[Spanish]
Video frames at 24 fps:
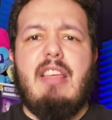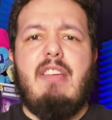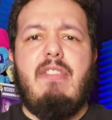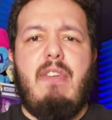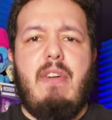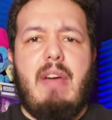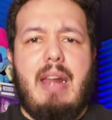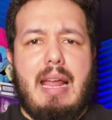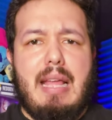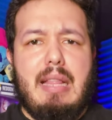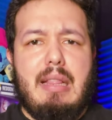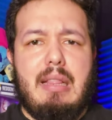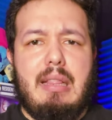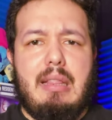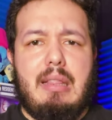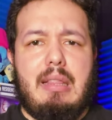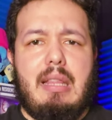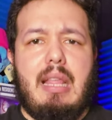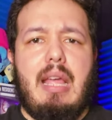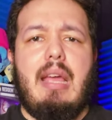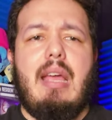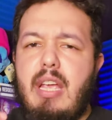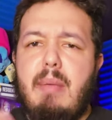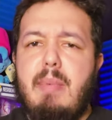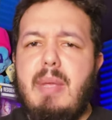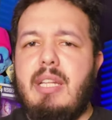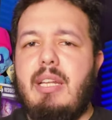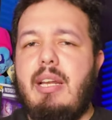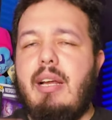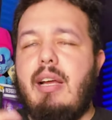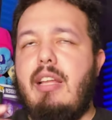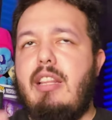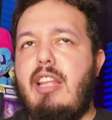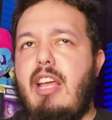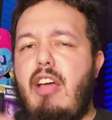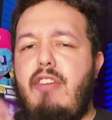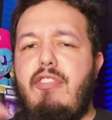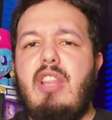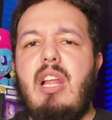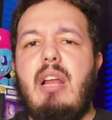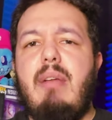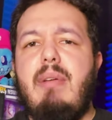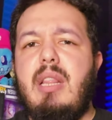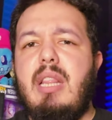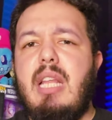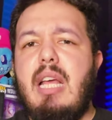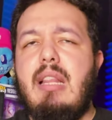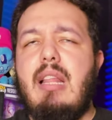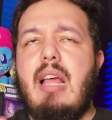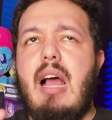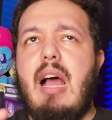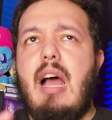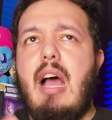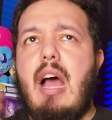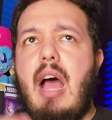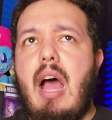Diferente. Y mientras que Night of the Living Dead